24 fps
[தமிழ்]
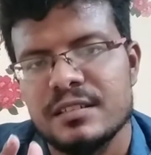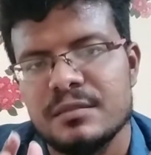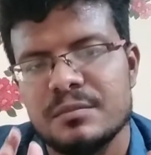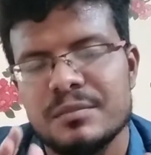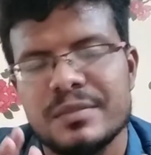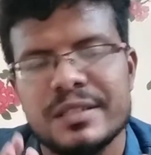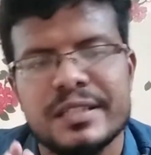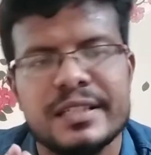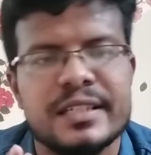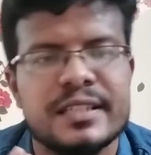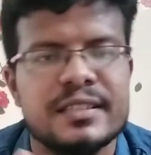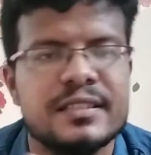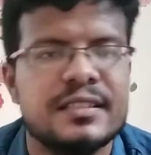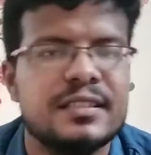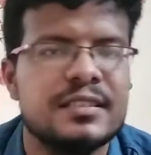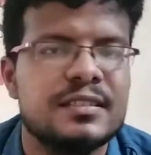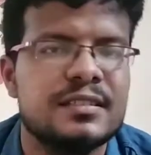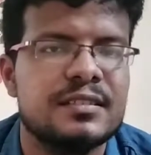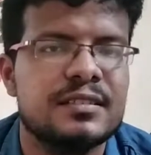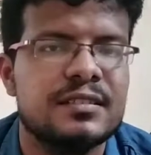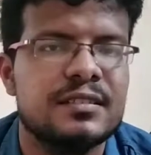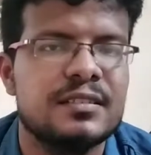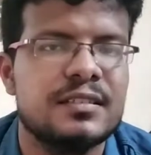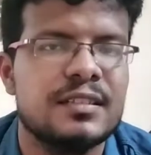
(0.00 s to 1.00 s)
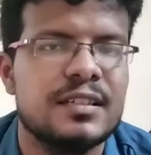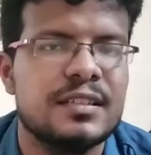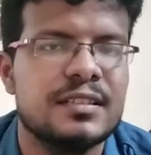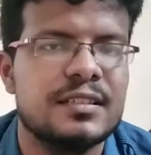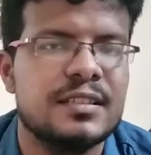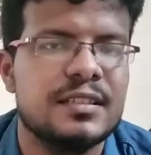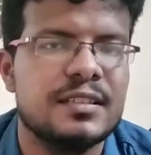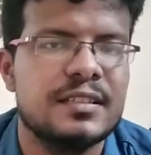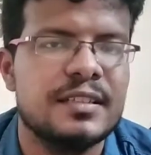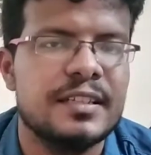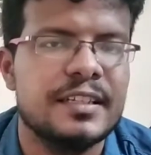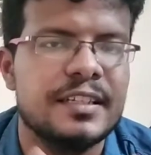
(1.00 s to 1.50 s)
மிருகத்தின்
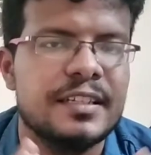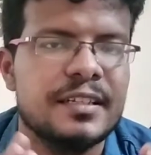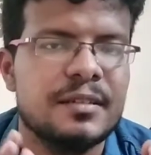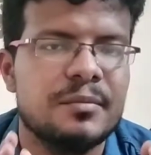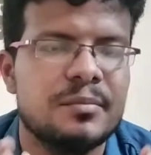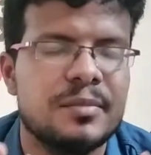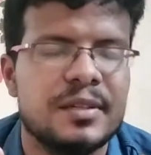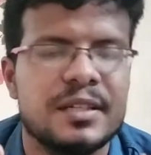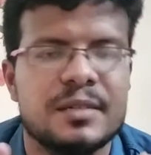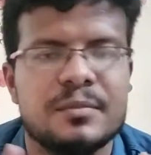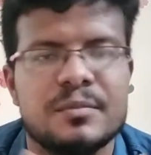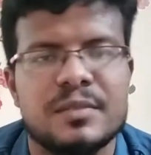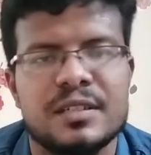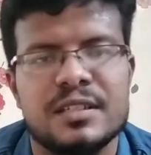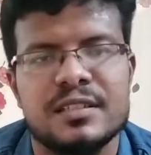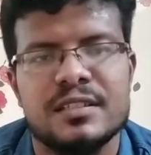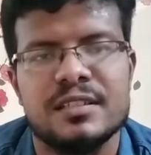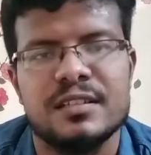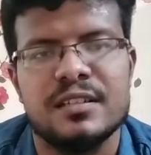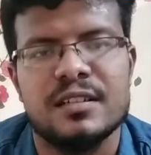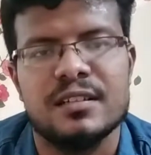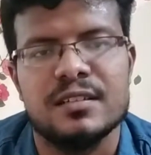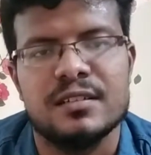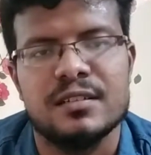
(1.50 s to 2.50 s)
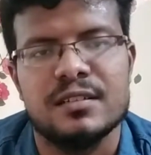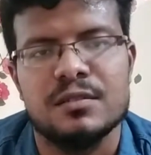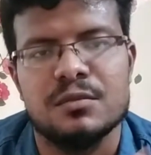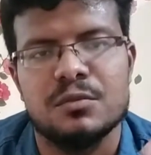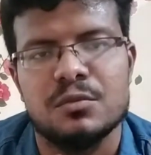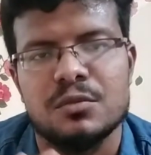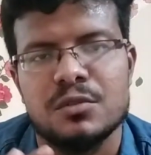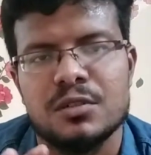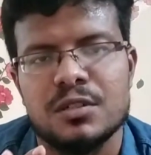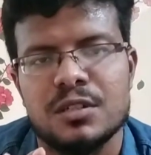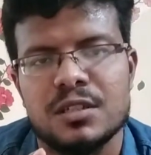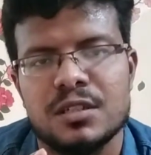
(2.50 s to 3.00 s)
இரத்தத்தை பயன்படுத்தினார்கள்
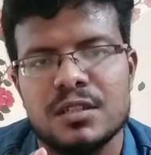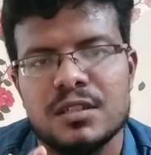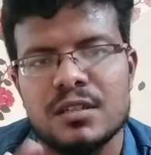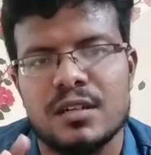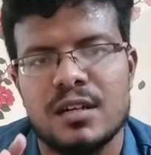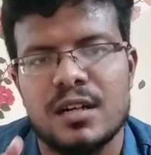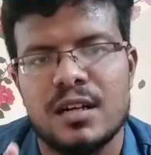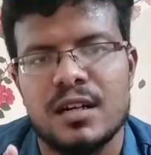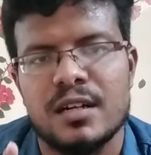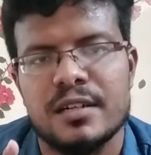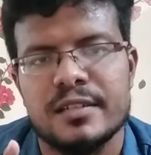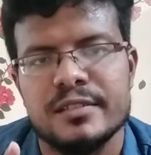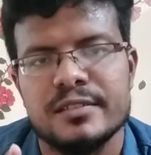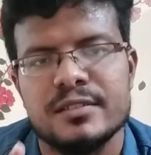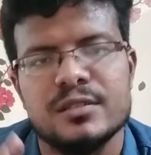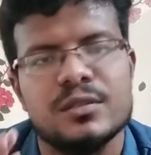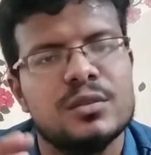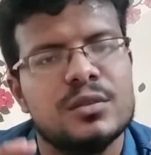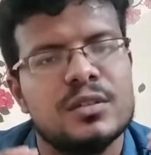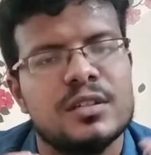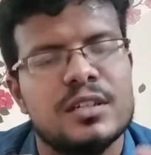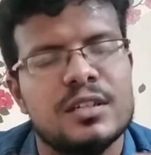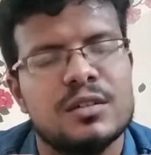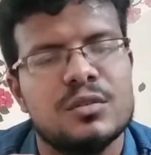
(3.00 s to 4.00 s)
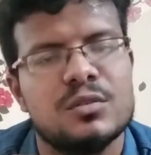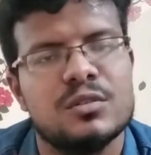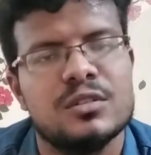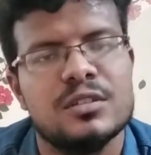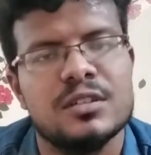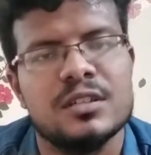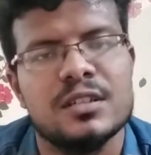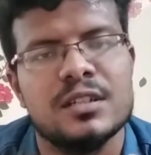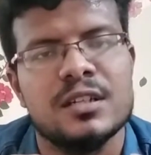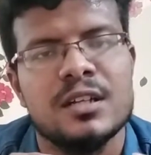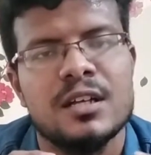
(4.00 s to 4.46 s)
ஒரு ஆடையோ இல்லை ஒரு